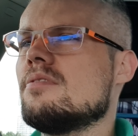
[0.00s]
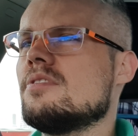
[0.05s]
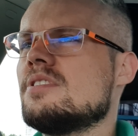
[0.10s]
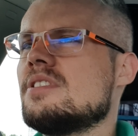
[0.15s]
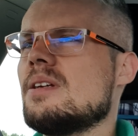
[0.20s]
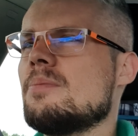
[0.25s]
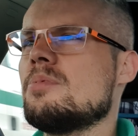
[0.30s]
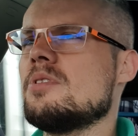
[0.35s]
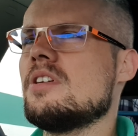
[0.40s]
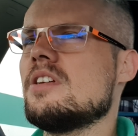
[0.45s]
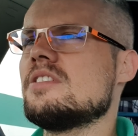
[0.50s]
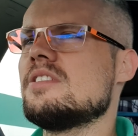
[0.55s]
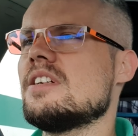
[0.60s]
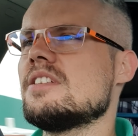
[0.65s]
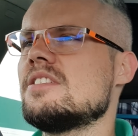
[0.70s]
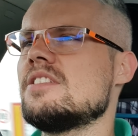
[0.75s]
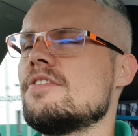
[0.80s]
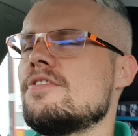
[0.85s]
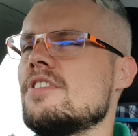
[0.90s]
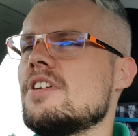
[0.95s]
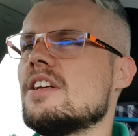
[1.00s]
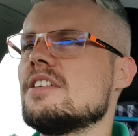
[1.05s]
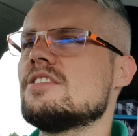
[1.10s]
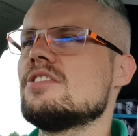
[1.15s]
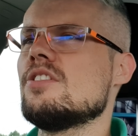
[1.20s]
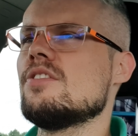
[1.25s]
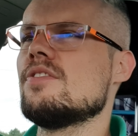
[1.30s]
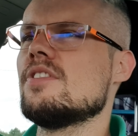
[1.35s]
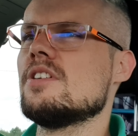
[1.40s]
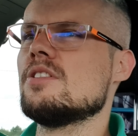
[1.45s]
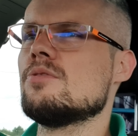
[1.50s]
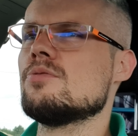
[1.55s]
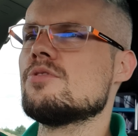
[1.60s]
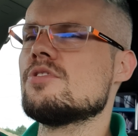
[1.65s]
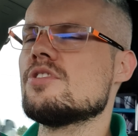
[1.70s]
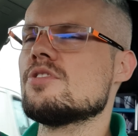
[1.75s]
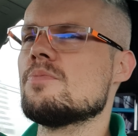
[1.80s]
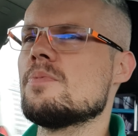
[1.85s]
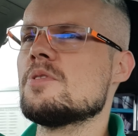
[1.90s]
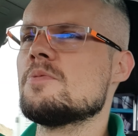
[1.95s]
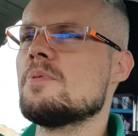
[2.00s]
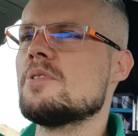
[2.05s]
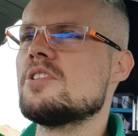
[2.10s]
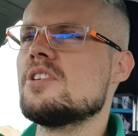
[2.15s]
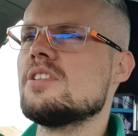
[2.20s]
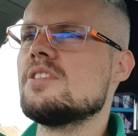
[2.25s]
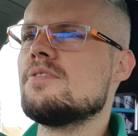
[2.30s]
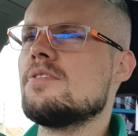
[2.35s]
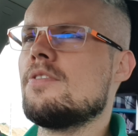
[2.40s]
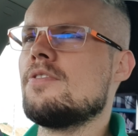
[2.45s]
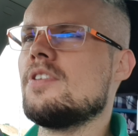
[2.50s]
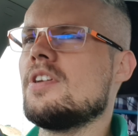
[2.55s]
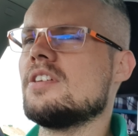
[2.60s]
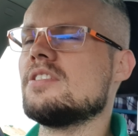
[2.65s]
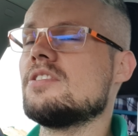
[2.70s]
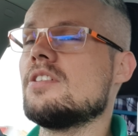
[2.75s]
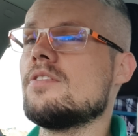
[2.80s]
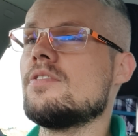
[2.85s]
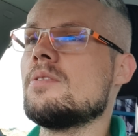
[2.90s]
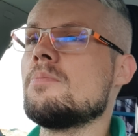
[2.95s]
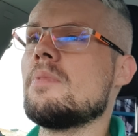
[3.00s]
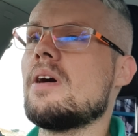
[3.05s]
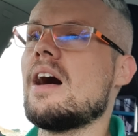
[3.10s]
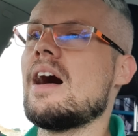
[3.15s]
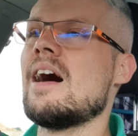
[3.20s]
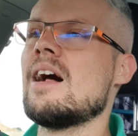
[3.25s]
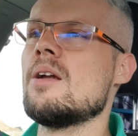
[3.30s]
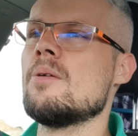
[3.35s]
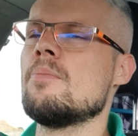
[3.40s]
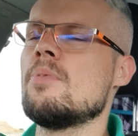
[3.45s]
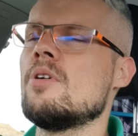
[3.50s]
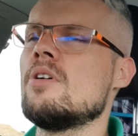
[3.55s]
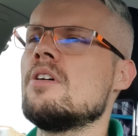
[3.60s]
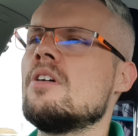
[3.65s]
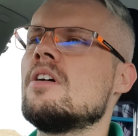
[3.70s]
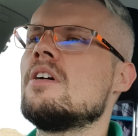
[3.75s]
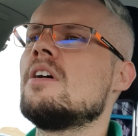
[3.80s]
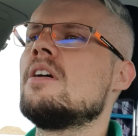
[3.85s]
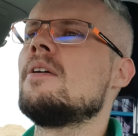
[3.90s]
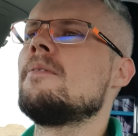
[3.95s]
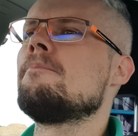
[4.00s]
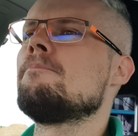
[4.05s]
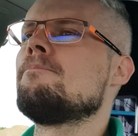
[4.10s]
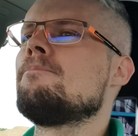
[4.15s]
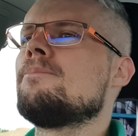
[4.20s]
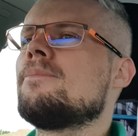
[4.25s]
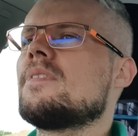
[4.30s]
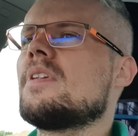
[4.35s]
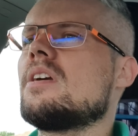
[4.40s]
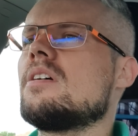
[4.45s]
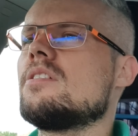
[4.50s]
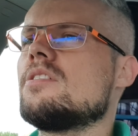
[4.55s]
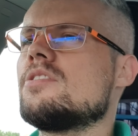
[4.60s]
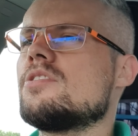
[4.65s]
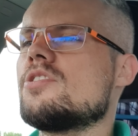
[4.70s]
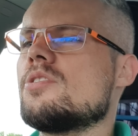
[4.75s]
stabilizacji finansowej, tudzież bezpieczeństwie finansowym, albo z